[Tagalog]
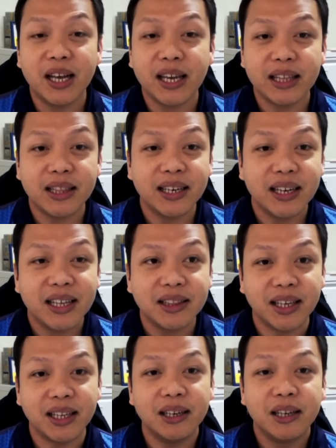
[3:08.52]
nakita
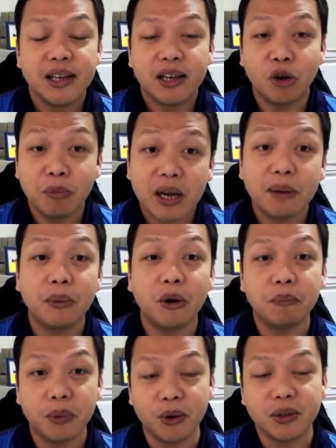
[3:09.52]
natin,
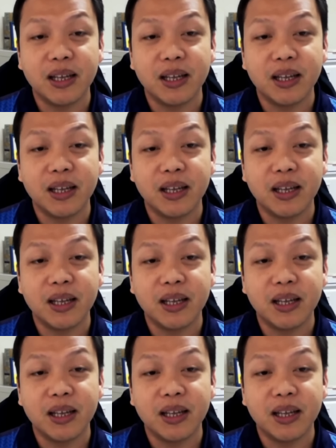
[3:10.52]
umapo po